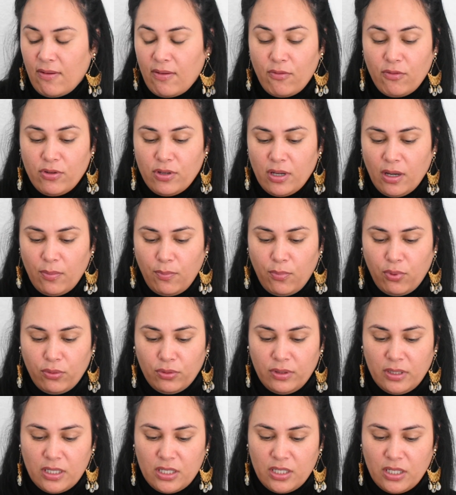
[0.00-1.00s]
va venir
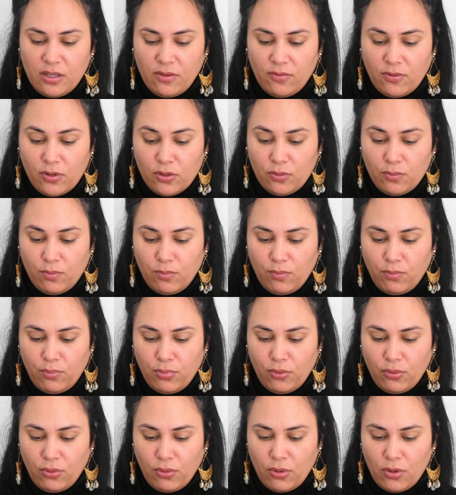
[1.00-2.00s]
protéger votre
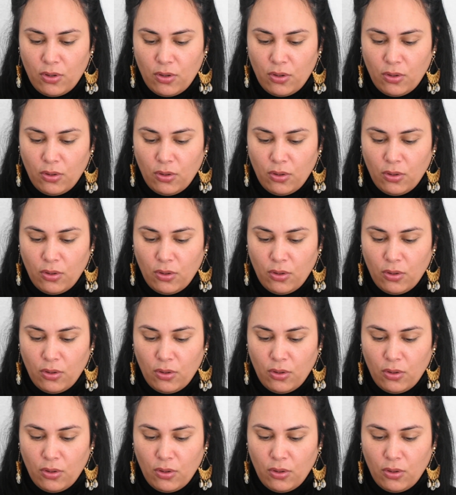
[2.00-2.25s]
peau